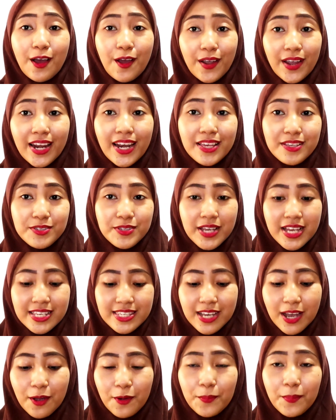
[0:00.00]
Oke, langsung
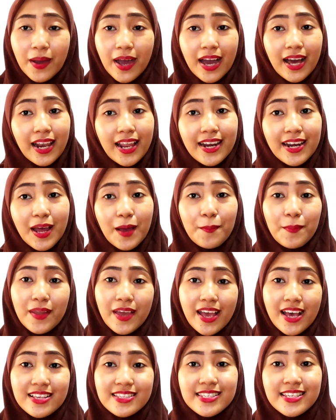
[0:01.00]
aja aku bakalan
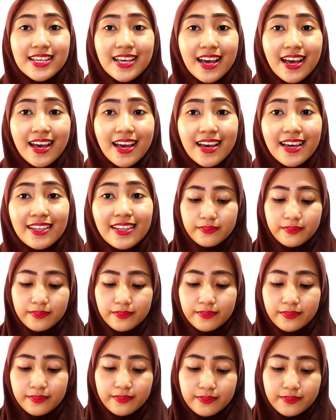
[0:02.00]
aplikasikan.